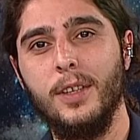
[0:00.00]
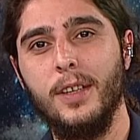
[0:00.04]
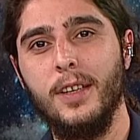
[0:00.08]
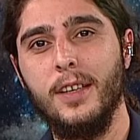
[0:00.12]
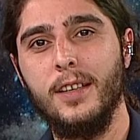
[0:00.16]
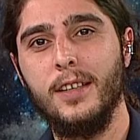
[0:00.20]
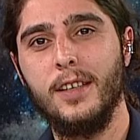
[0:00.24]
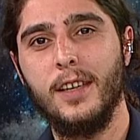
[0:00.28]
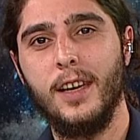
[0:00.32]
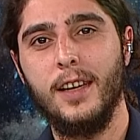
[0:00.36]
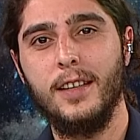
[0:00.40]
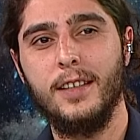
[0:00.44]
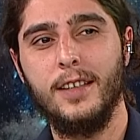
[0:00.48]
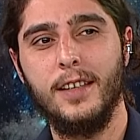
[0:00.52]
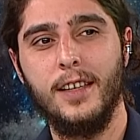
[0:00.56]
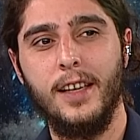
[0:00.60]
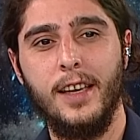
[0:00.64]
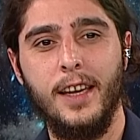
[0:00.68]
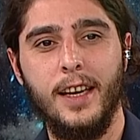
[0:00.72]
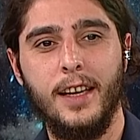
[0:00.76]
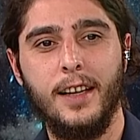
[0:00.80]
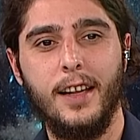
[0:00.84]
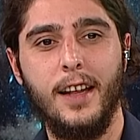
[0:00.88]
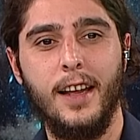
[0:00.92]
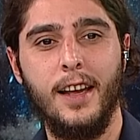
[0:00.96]
iş
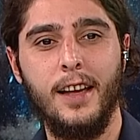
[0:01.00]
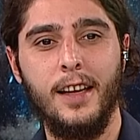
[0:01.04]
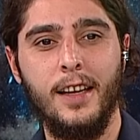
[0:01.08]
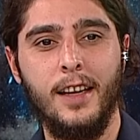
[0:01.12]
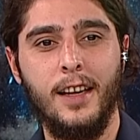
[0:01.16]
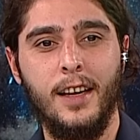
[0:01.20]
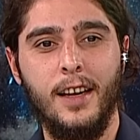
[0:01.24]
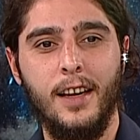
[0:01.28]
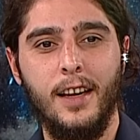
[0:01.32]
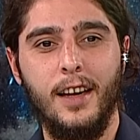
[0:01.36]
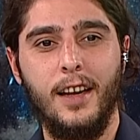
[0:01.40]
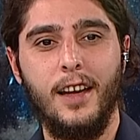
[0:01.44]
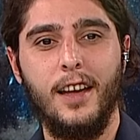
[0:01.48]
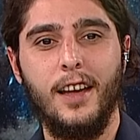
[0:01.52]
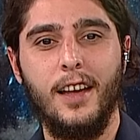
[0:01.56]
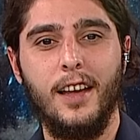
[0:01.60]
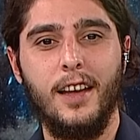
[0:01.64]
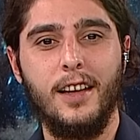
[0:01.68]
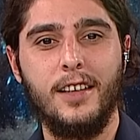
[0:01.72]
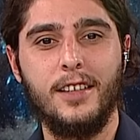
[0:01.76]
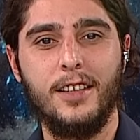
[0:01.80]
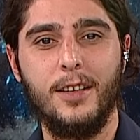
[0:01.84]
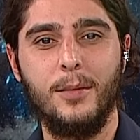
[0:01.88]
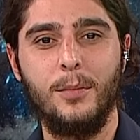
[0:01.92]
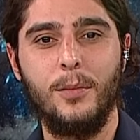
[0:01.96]
kesinlikle e,
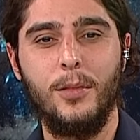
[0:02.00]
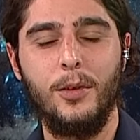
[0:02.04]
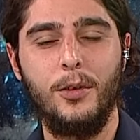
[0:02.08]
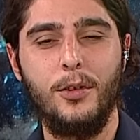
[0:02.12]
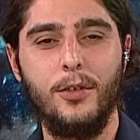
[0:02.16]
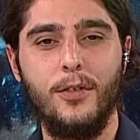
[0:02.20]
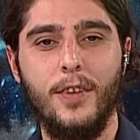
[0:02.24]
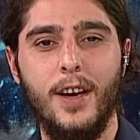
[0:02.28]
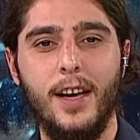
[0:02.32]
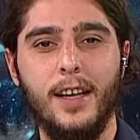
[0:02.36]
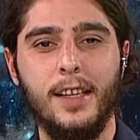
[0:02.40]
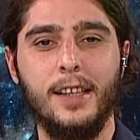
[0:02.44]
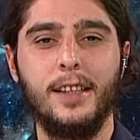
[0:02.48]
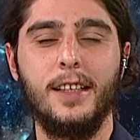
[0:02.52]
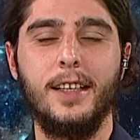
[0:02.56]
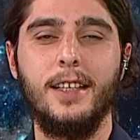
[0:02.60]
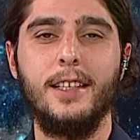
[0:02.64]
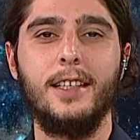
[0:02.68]
işte büyü veya da